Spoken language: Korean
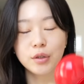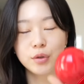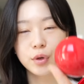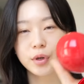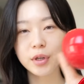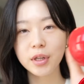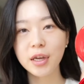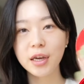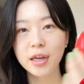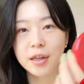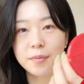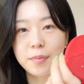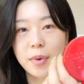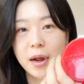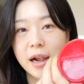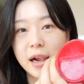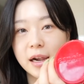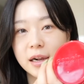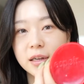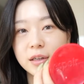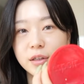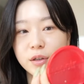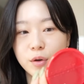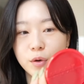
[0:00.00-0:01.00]
최대한
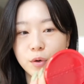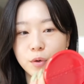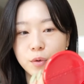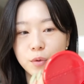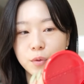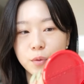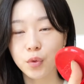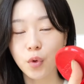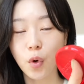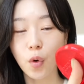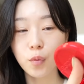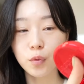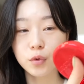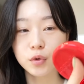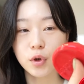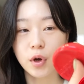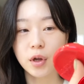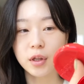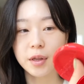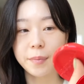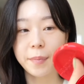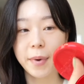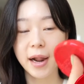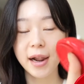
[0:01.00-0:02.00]
밝은 걸로, 너무
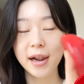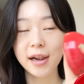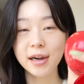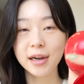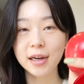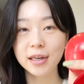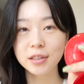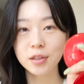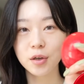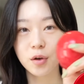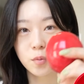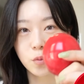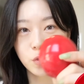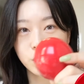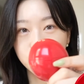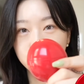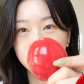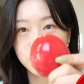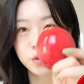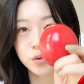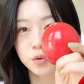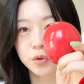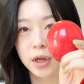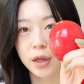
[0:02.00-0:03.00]
저한테 밝아서 못
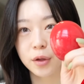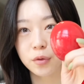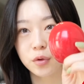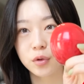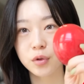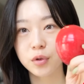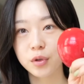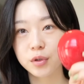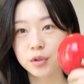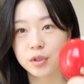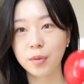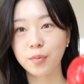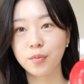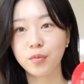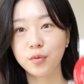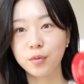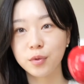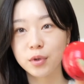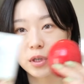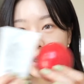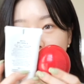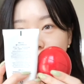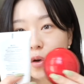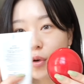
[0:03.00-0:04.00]
쓰고 놔뒀던
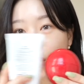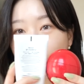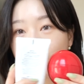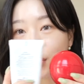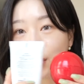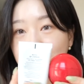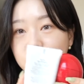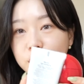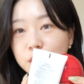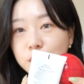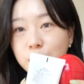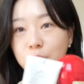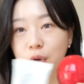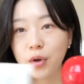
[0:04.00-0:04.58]
제품 그냥 섞어서 쓰고